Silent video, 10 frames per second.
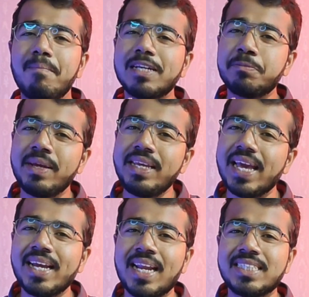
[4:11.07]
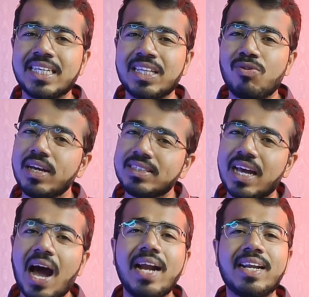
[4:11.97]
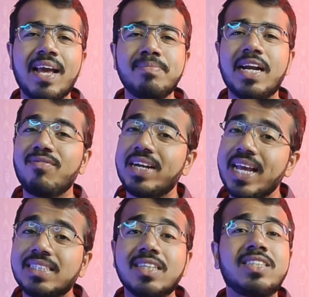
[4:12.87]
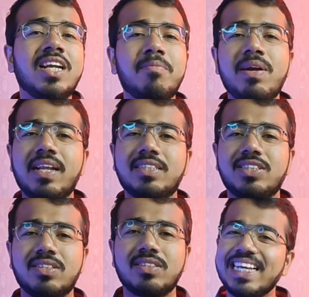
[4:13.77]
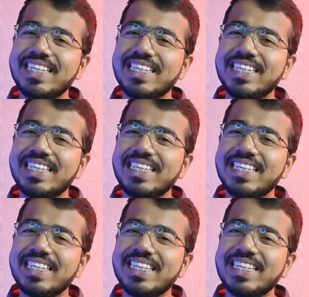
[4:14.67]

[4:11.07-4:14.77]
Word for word: बस मैं ये कहना चाहता हूँ कि इट्स हाई टाइम दैट वी टेक सस्टेनेबल डिसीजन